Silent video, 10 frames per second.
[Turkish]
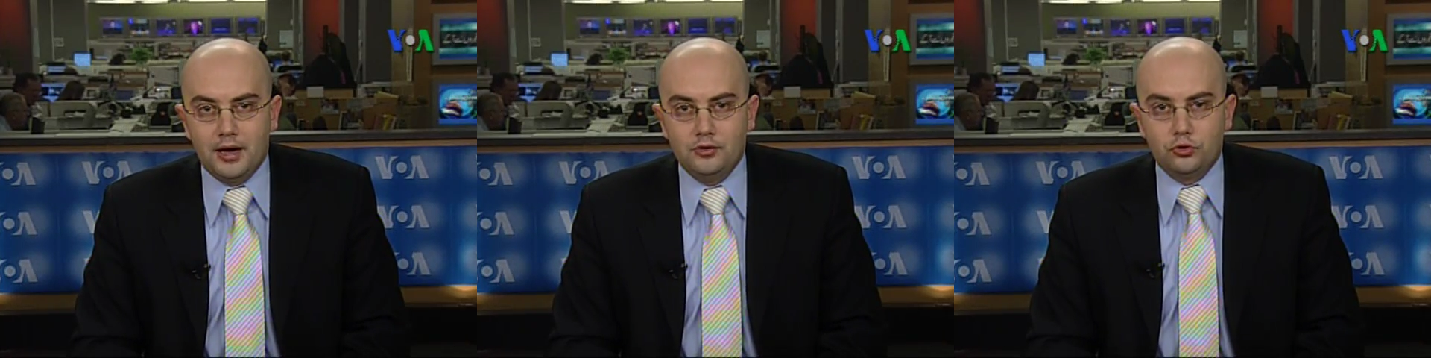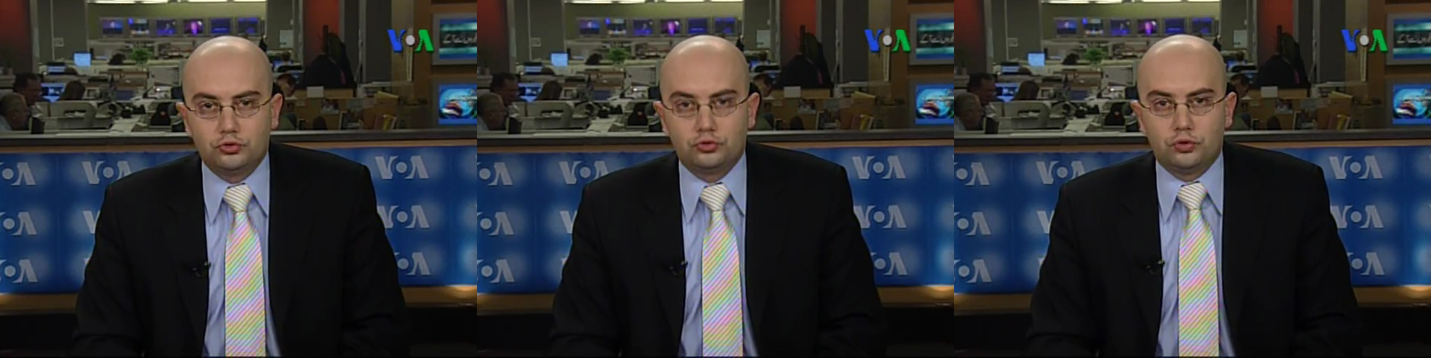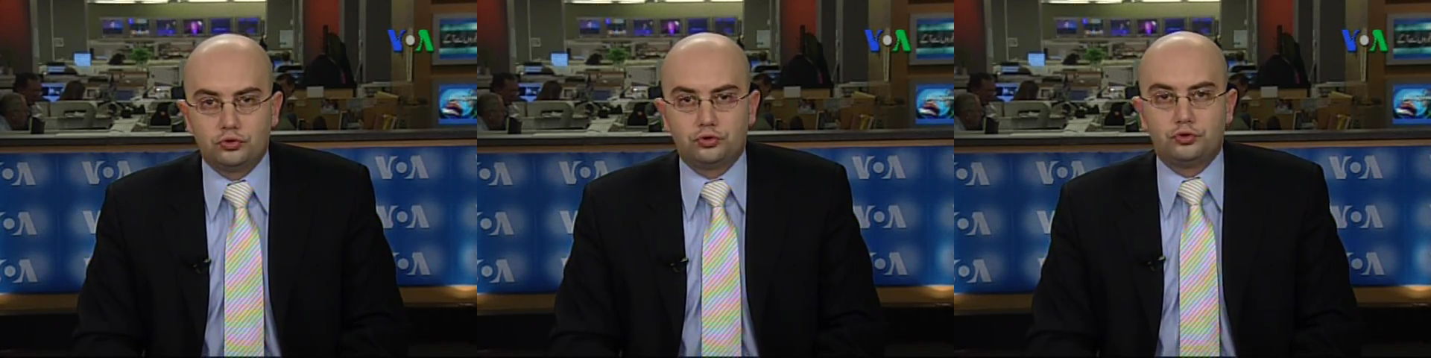balyoz
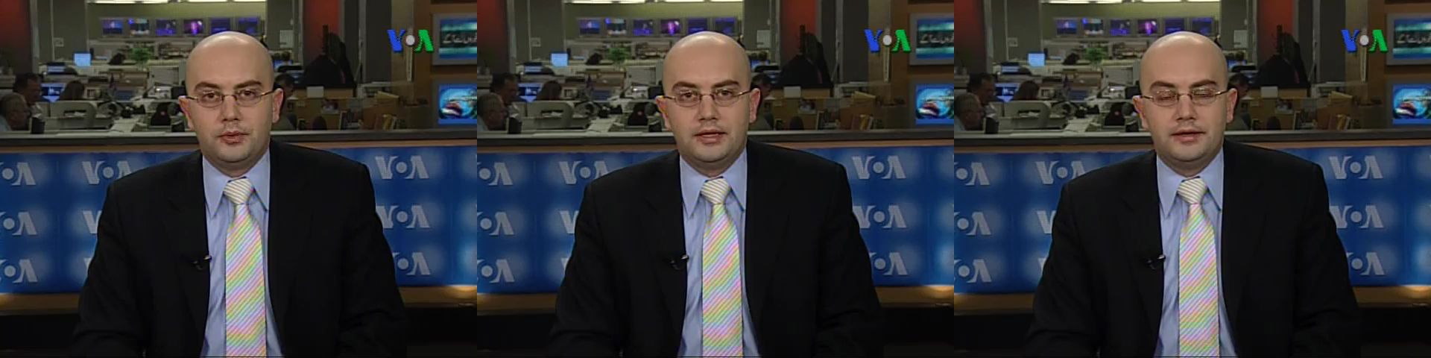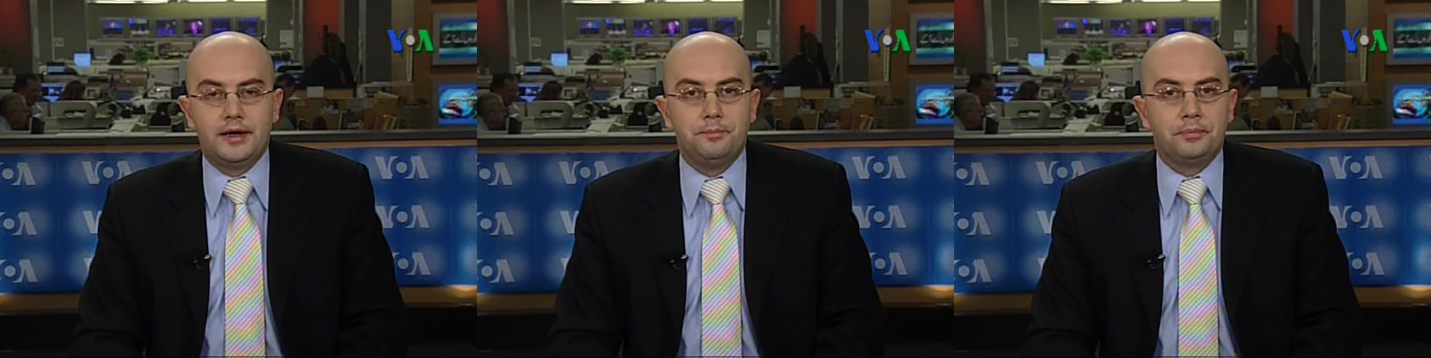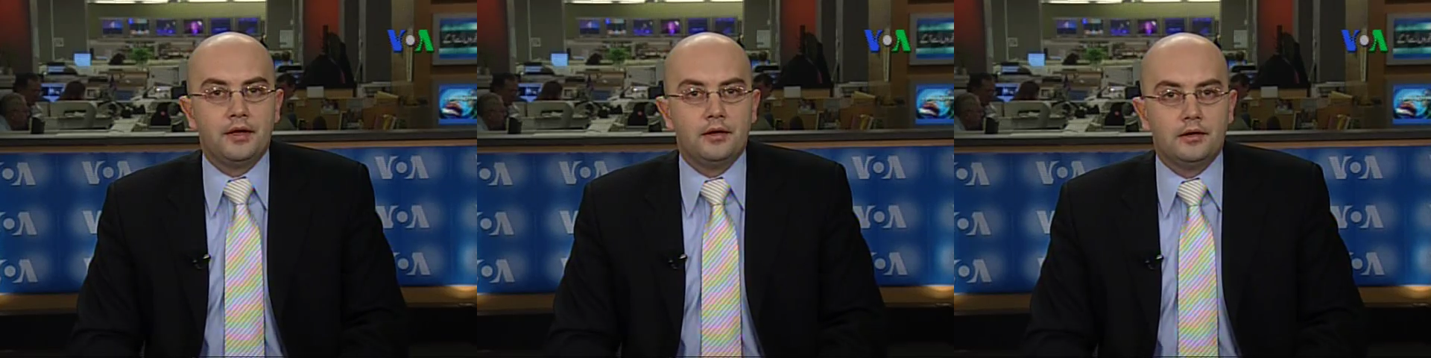soruşturmalarına
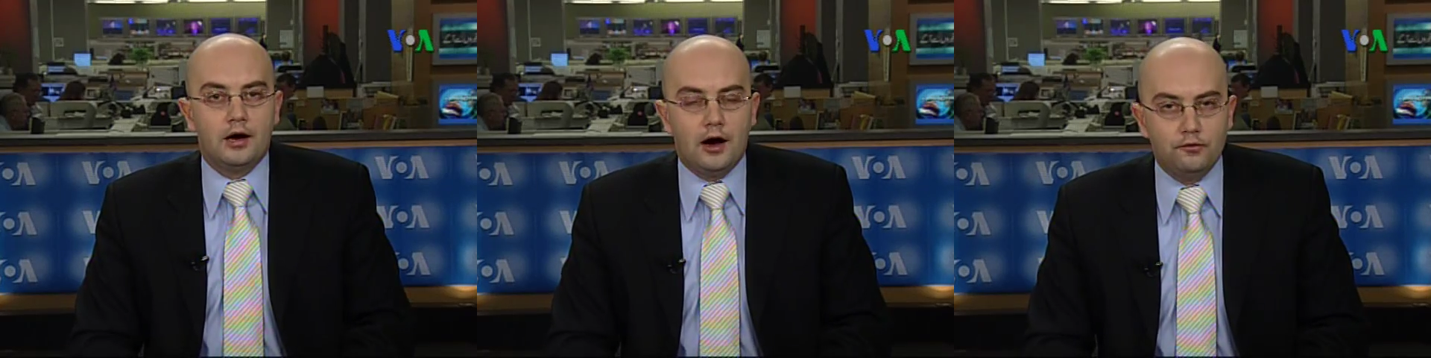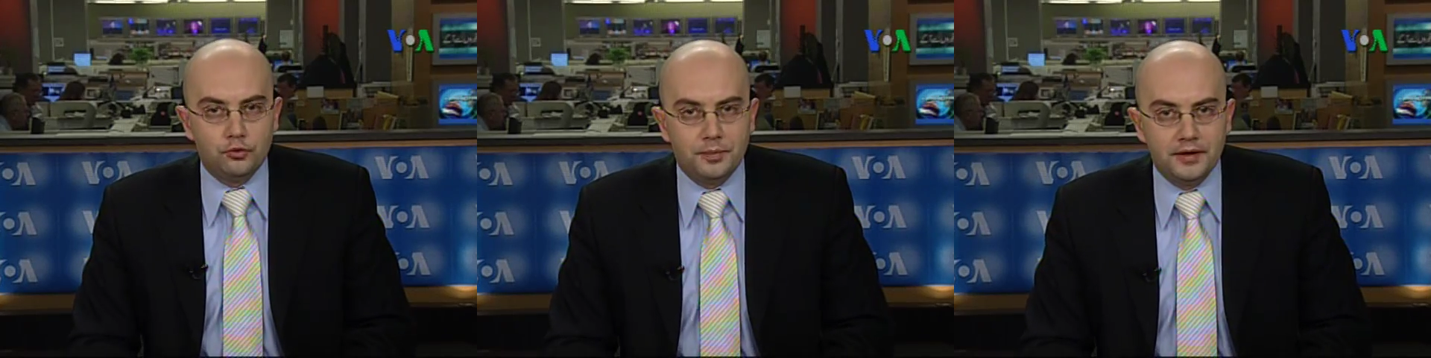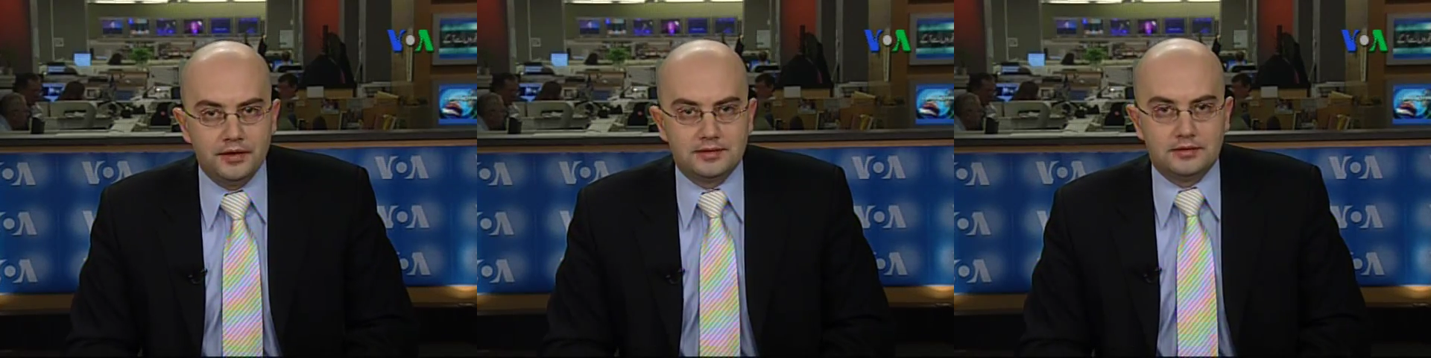
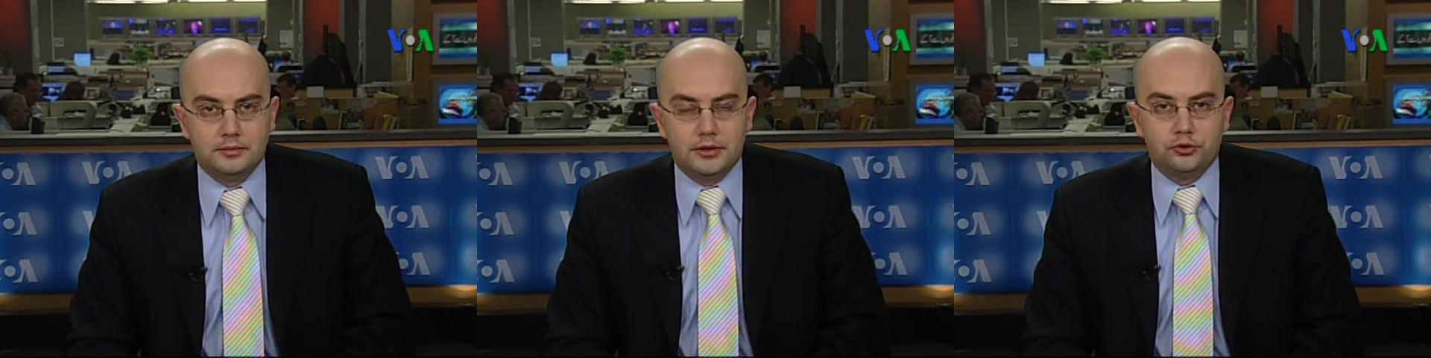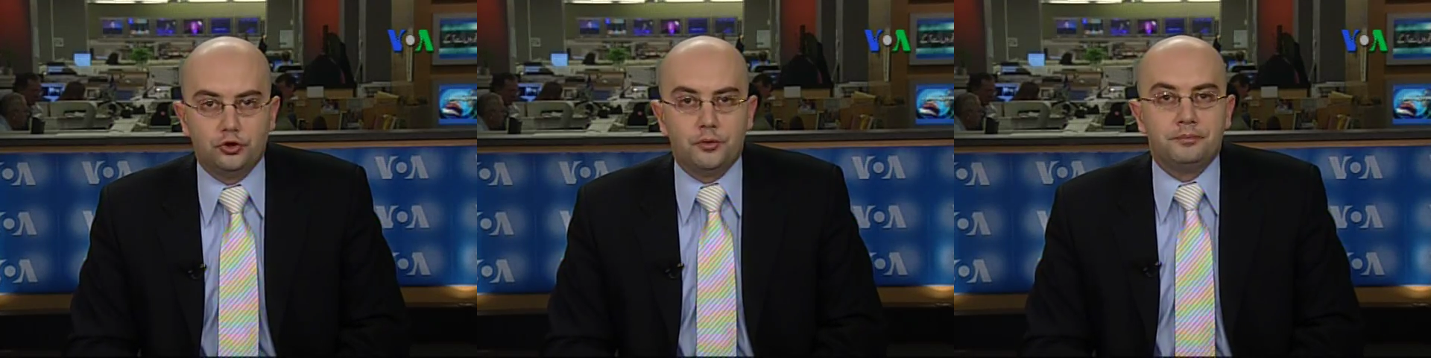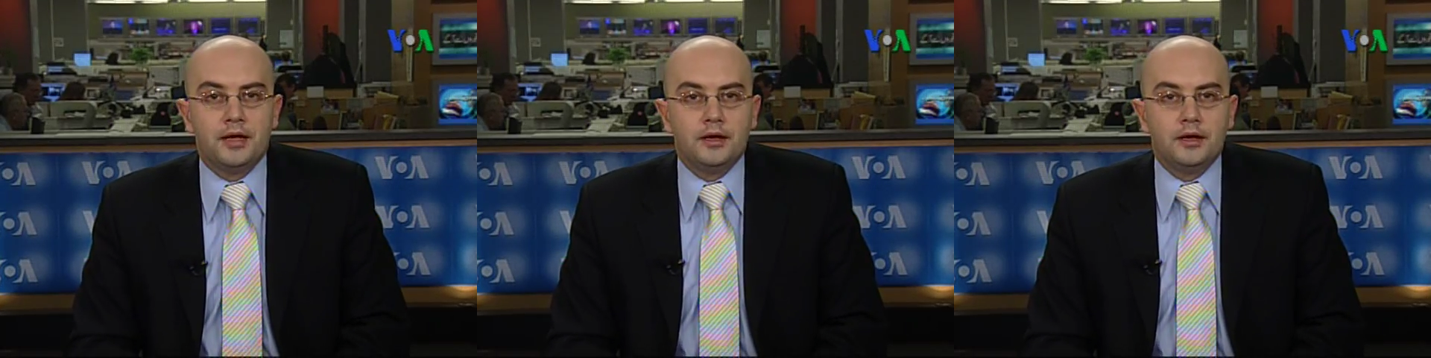Avrupa nasıl bakıyor?